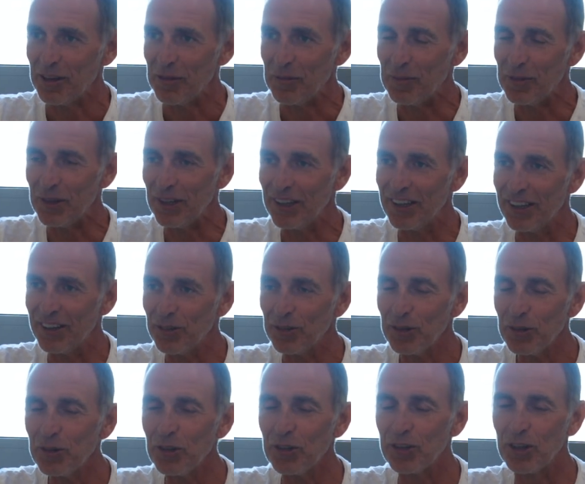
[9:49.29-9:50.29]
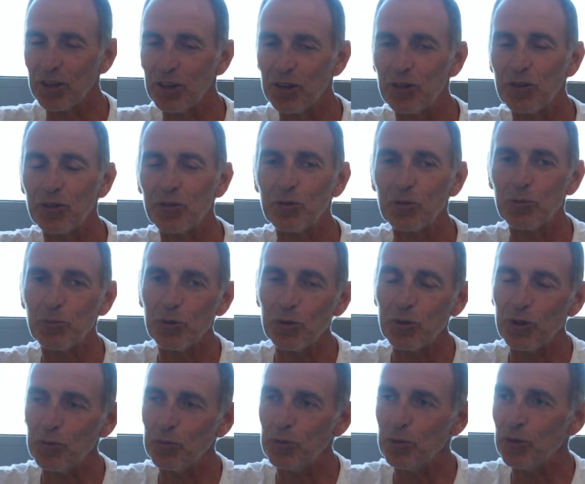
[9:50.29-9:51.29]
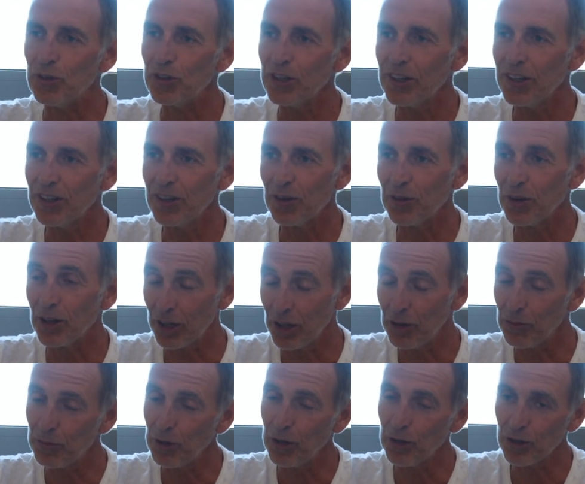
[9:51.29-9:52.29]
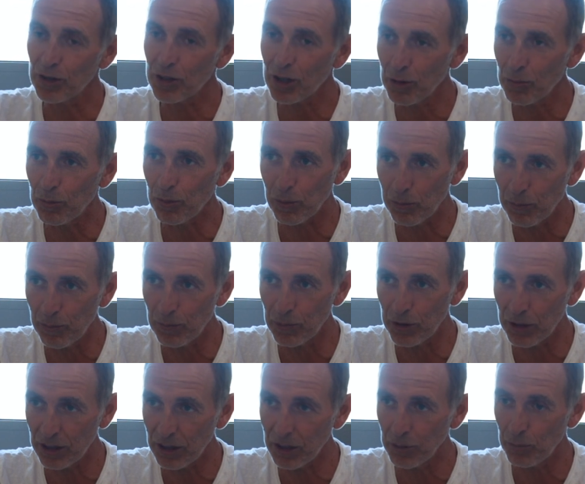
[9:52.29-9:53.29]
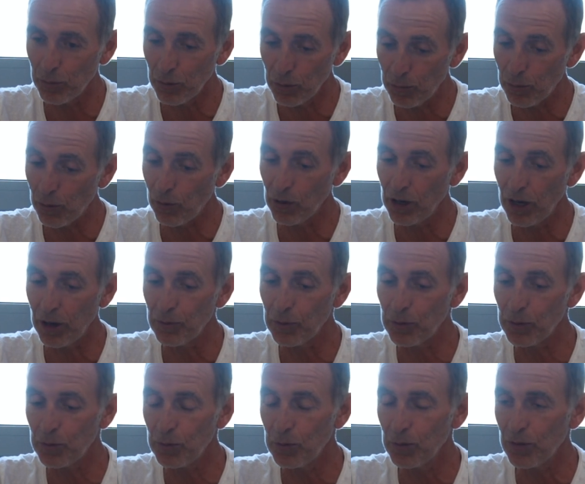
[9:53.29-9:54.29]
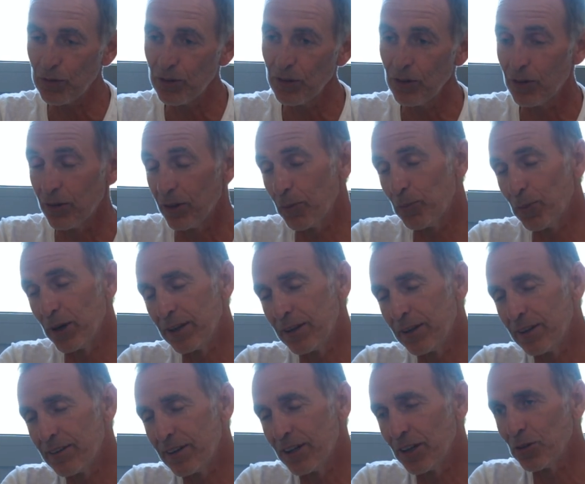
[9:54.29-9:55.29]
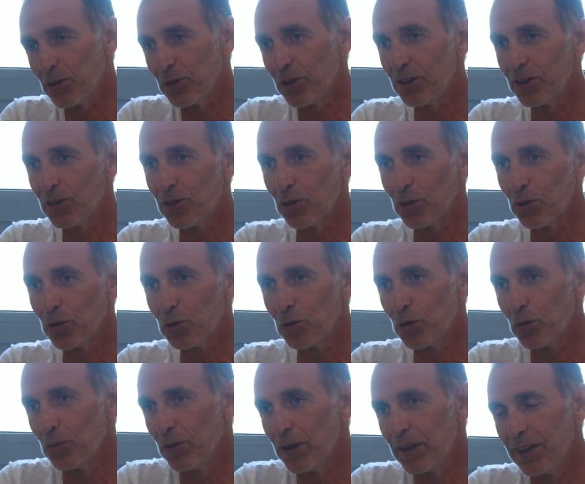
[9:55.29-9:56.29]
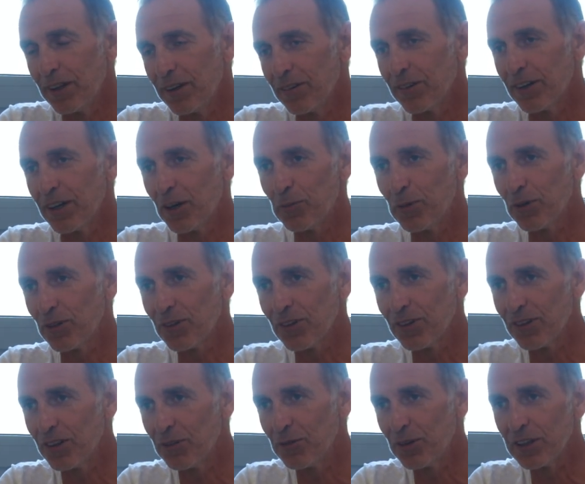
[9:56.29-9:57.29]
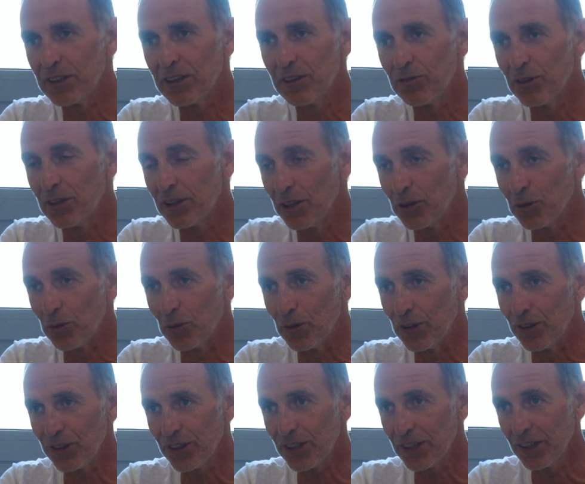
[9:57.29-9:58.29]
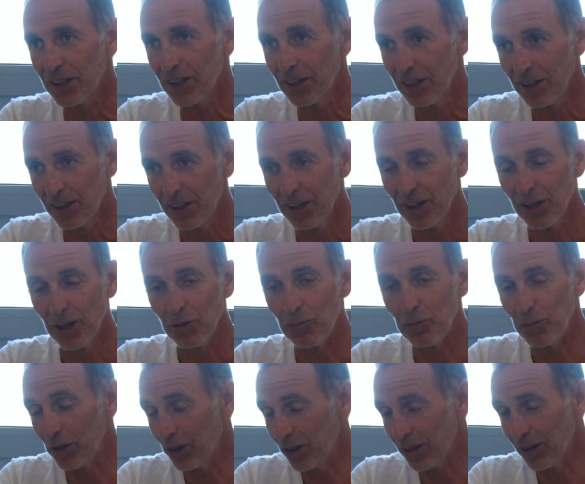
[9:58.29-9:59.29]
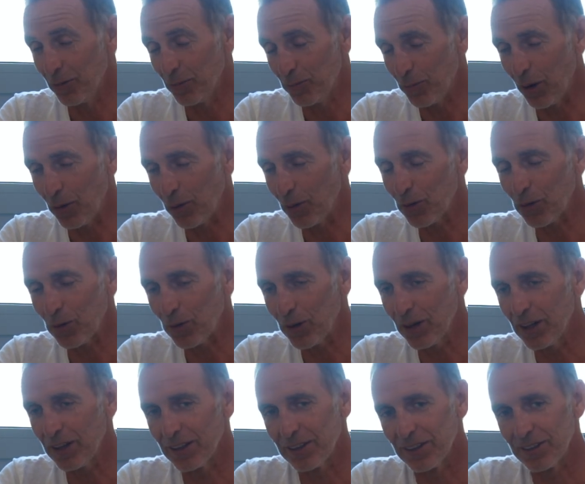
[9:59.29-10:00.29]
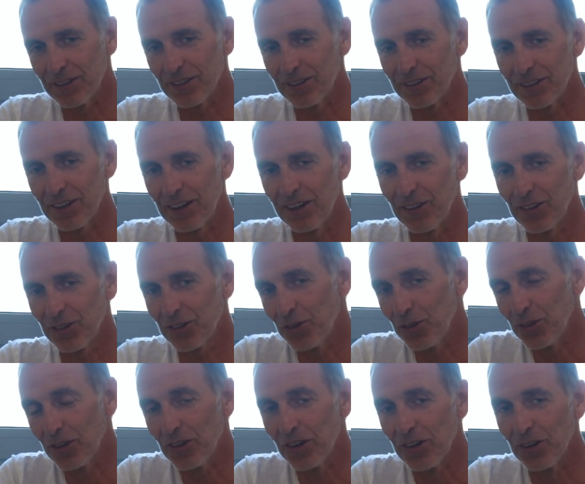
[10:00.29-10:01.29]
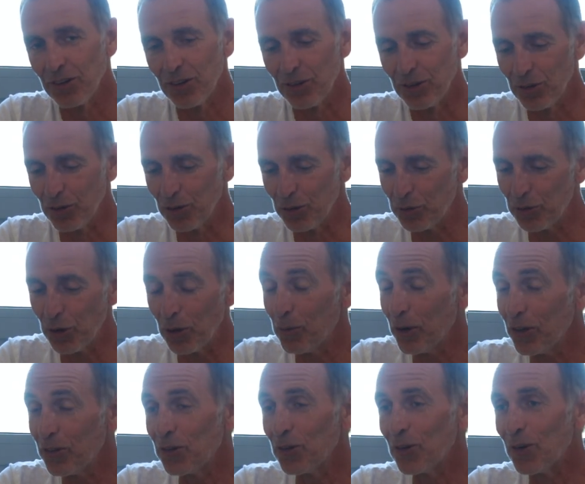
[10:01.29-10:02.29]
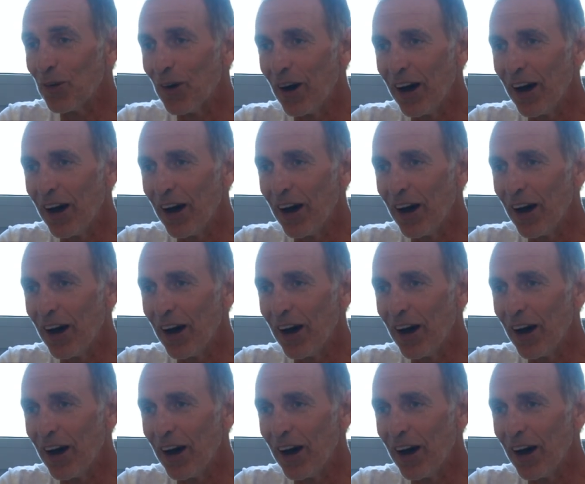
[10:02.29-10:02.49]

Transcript: mais oui, oui, c'est un tout petit budget. On a quand même fait un très beau, programme de course. On n'a pas été sélectionné sur le tour, mais voilà, parce que l'effectif était trop léger. Mais euh, par contre, voilà, euh, alors j'ai une, une, formation